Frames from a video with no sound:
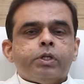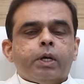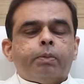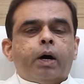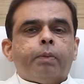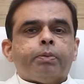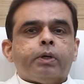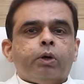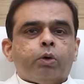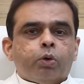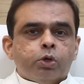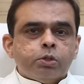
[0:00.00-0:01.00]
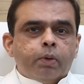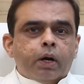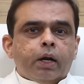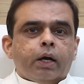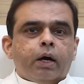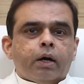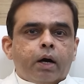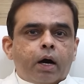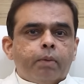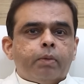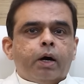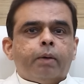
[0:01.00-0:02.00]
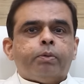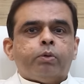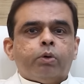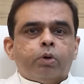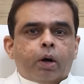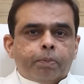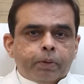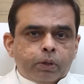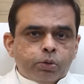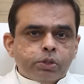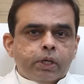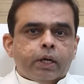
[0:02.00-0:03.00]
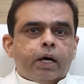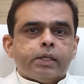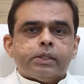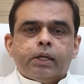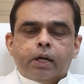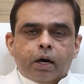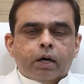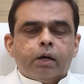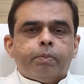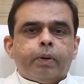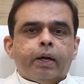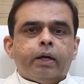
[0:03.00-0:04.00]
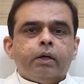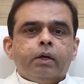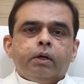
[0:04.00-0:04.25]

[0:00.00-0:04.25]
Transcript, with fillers: जब आपकी रोज़मर्रे का काम आप अपनी उस निगाह से ना कर पाएँ